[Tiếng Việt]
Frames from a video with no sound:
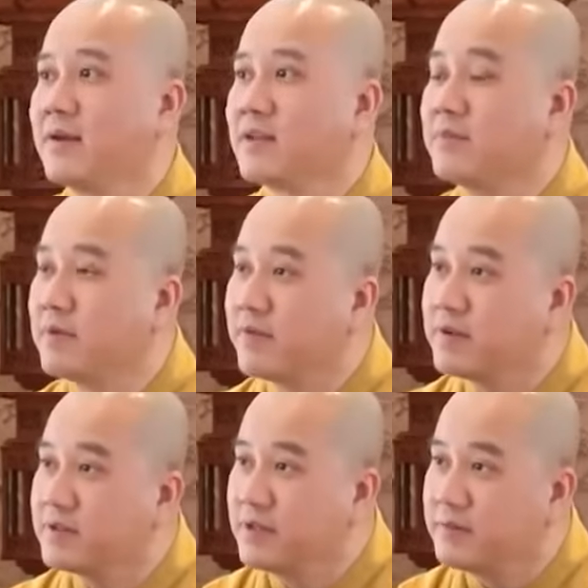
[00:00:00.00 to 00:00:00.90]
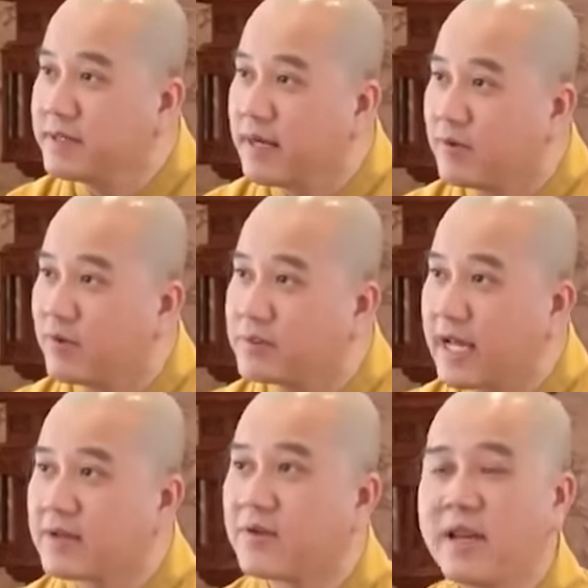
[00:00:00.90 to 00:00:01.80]
cho mình phải rửa mấy đầu ngón
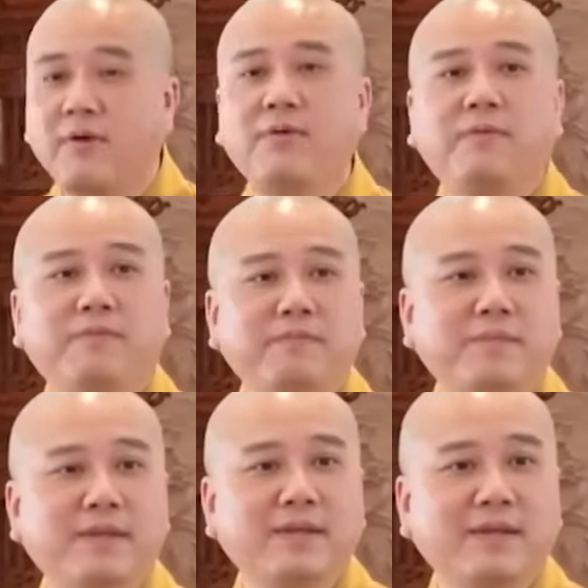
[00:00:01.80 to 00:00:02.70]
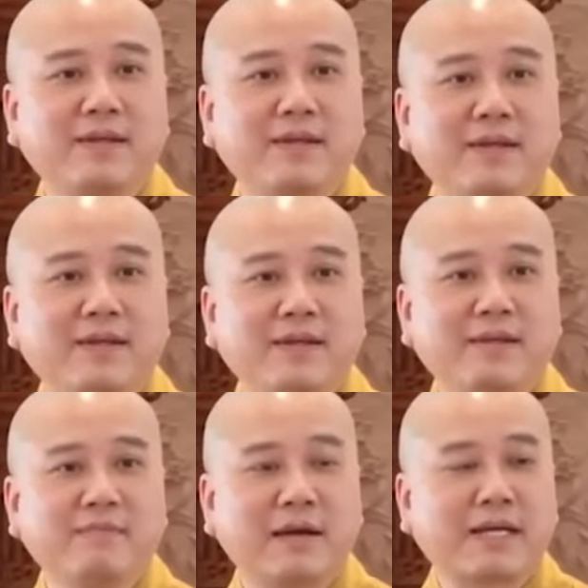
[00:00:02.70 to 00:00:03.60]
tay cho lâu
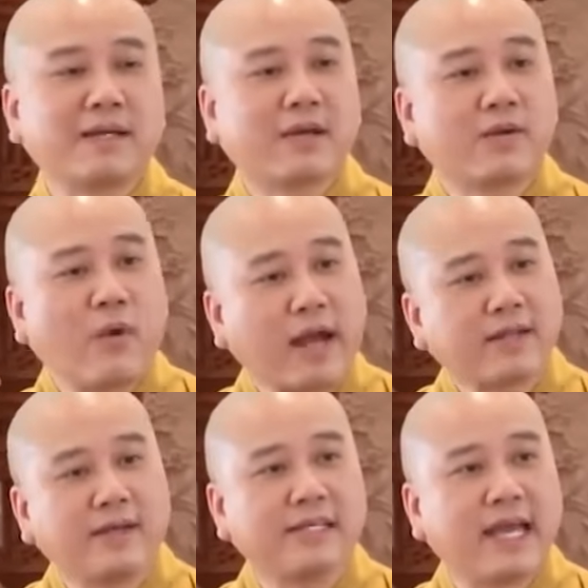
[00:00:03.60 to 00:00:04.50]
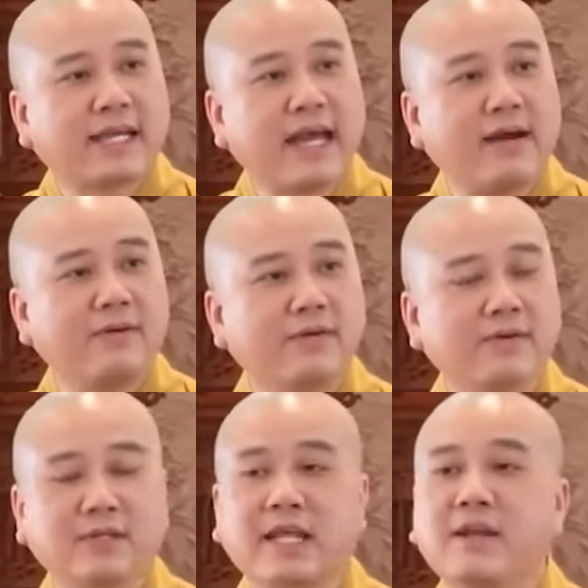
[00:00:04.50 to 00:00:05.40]
mà cái cái khoảng thời gian nào
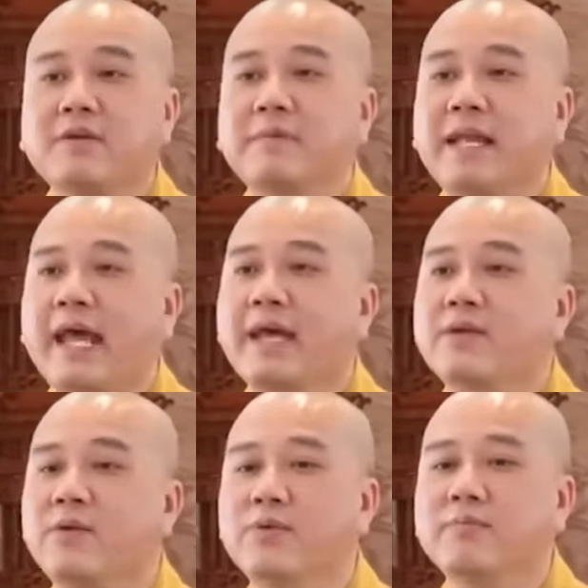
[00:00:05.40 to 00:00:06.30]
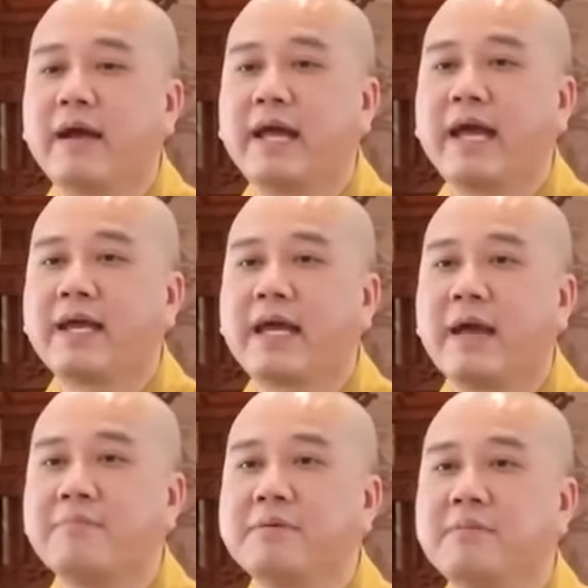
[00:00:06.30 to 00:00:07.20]
người ta nói mình hát đủ một bài hát
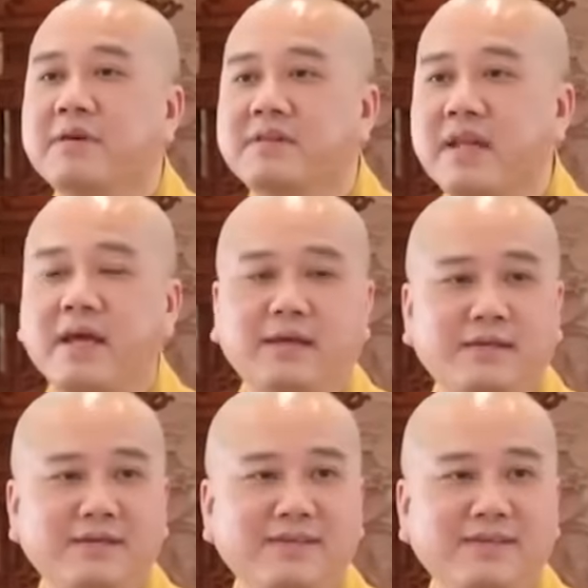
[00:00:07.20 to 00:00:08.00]
happy birthday